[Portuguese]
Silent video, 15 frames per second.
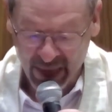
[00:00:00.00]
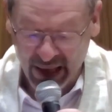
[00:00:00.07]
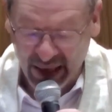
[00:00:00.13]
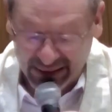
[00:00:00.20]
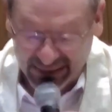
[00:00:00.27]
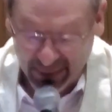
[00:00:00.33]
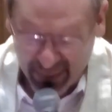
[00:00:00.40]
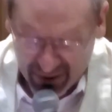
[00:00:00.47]

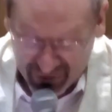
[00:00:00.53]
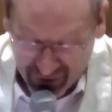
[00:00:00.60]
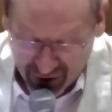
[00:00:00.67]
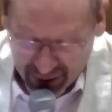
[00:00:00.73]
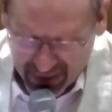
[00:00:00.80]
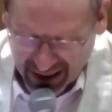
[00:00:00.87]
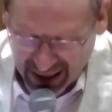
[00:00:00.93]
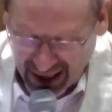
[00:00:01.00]
Também foi
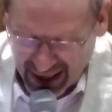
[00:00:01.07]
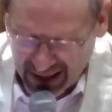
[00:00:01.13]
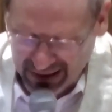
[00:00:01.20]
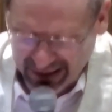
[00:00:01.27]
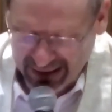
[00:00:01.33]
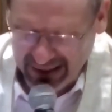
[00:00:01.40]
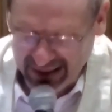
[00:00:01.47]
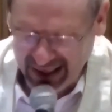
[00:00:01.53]
Micael
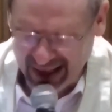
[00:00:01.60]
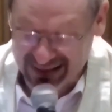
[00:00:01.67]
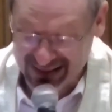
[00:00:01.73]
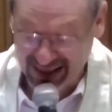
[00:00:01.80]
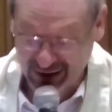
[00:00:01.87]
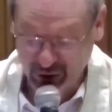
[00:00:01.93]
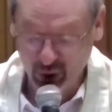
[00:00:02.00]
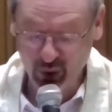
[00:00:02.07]
que
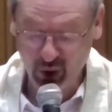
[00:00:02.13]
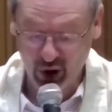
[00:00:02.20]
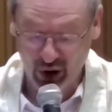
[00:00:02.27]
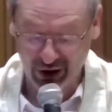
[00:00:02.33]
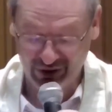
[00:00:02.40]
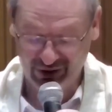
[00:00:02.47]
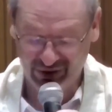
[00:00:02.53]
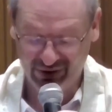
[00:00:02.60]
resgatou
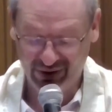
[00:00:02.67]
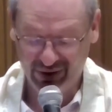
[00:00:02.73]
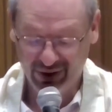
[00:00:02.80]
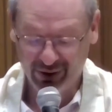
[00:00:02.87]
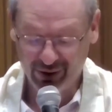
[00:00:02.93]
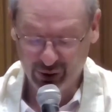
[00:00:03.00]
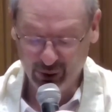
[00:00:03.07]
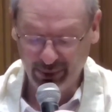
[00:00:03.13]
Lot,
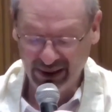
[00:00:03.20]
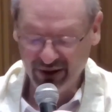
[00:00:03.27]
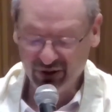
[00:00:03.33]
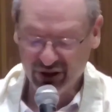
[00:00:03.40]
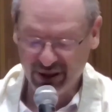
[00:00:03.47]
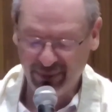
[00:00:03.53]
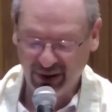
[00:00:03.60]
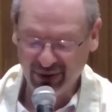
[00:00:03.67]
sobrinho de
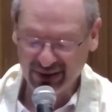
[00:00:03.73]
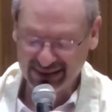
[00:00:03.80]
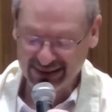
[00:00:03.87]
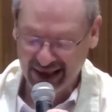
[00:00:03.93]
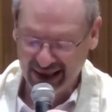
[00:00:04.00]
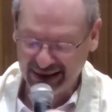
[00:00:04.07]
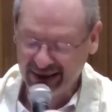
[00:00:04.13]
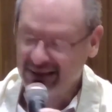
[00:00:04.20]
Abraão e
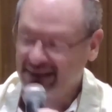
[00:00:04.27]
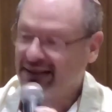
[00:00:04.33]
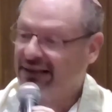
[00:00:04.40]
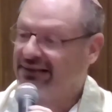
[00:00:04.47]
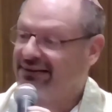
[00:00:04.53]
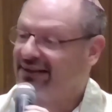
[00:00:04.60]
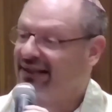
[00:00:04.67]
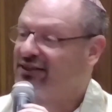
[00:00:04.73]
Sara,
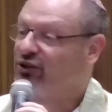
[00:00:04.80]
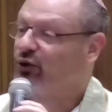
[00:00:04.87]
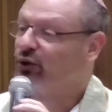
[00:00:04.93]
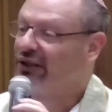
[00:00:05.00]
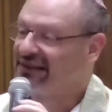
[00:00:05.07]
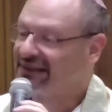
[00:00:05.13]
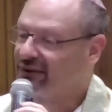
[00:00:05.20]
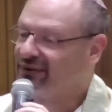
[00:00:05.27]
da
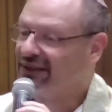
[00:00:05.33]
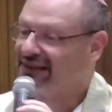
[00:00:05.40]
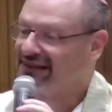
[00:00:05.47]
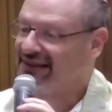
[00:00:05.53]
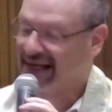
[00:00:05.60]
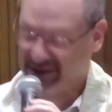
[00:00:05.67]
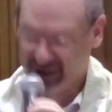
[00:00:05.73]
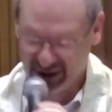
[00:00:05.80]
destruição da
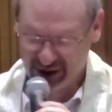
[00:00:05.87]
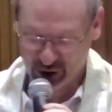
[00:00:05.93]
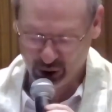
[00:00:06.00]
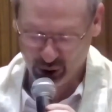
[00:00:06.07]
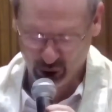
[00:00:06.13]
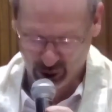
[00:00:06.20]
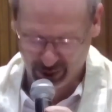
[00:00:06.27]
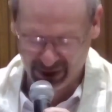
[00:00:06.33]
cidade de
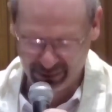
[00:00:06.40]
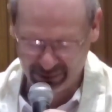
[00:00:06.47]
Sodoma.